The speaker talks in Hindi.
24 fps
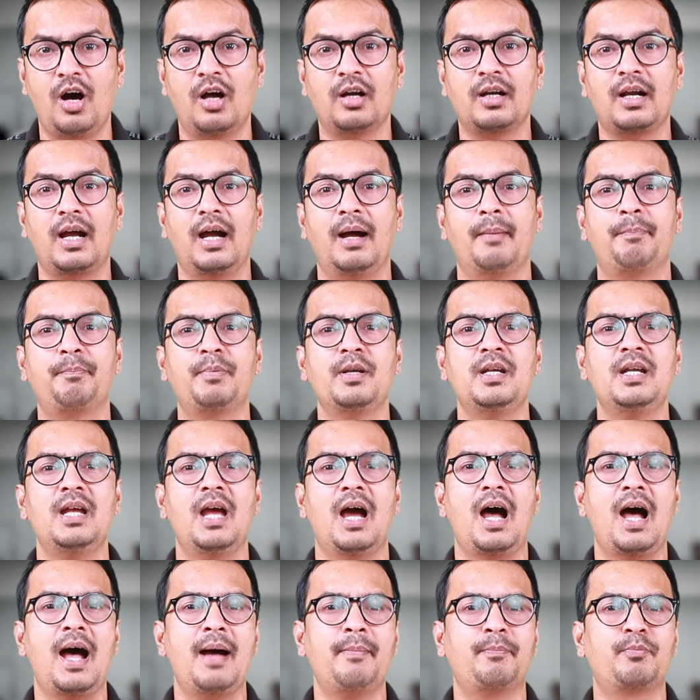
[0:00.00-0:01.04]
और अपने
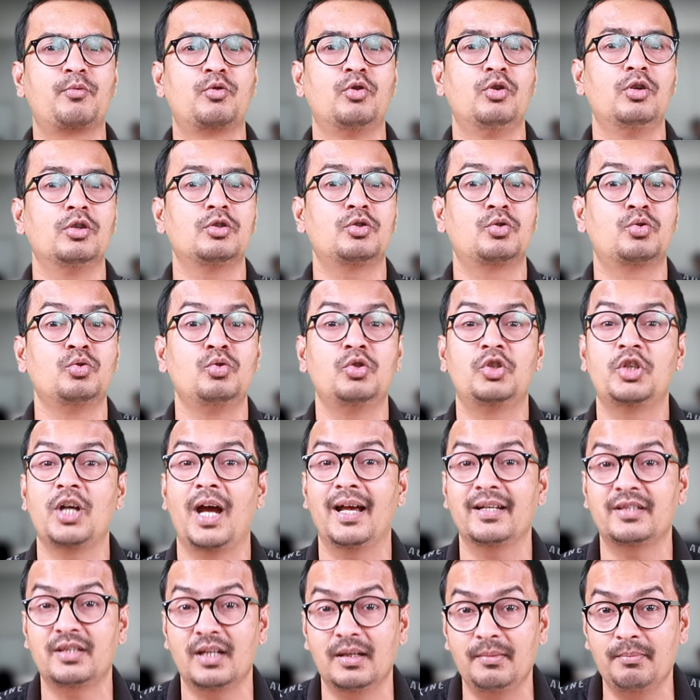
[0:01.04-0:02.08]
आप को
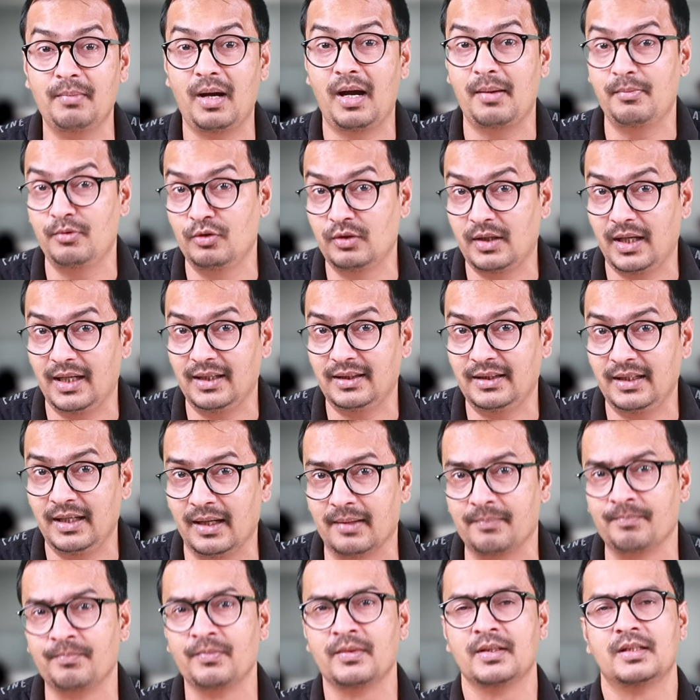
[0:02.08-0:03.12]
सुशासन बाबू कहते
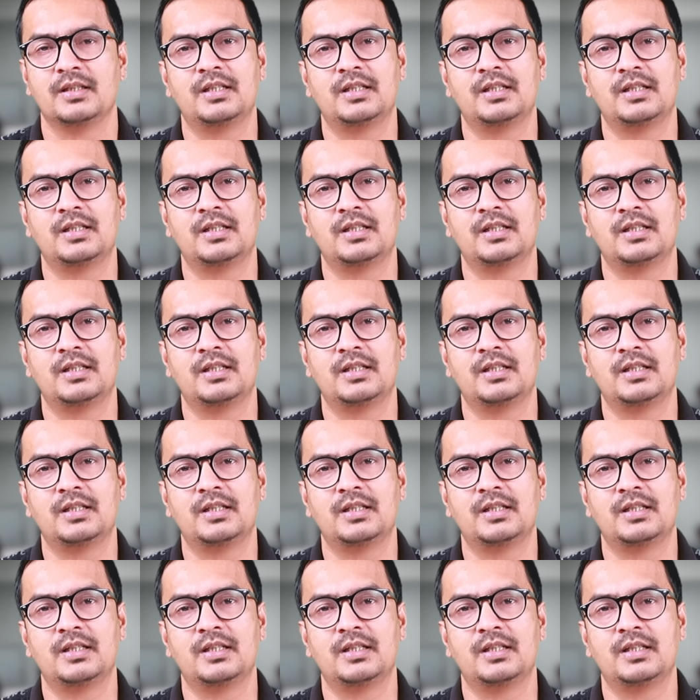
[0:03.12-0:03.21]
हैं